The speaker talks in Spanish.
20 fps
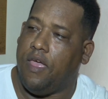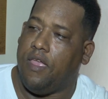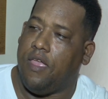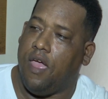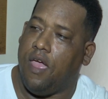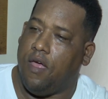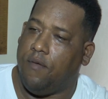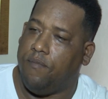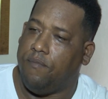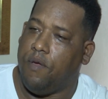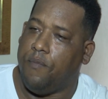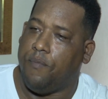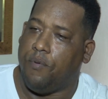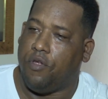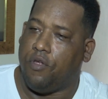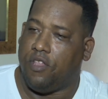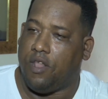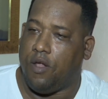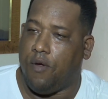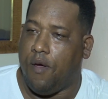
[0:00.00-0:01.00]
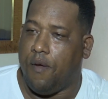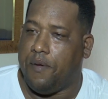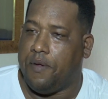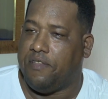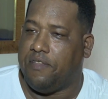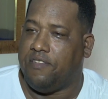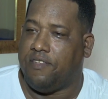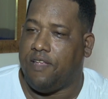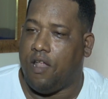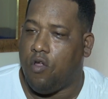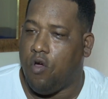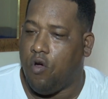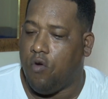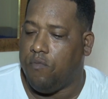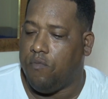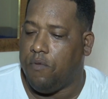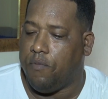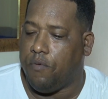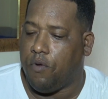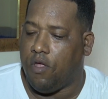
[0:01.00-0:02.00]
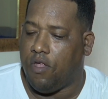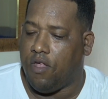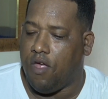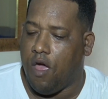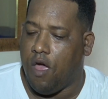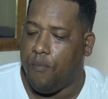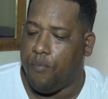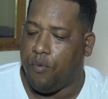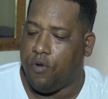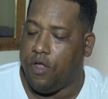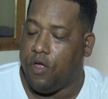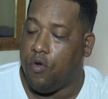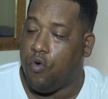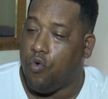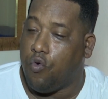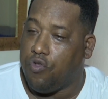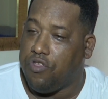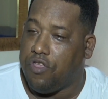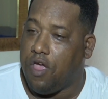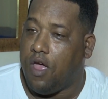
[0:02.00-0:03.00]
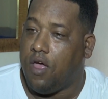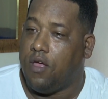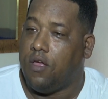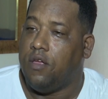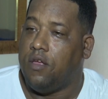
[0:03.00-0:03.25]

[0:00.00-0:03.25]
ella, mi esposa trabajaba en ese salón, mi esposa sabía poner uñas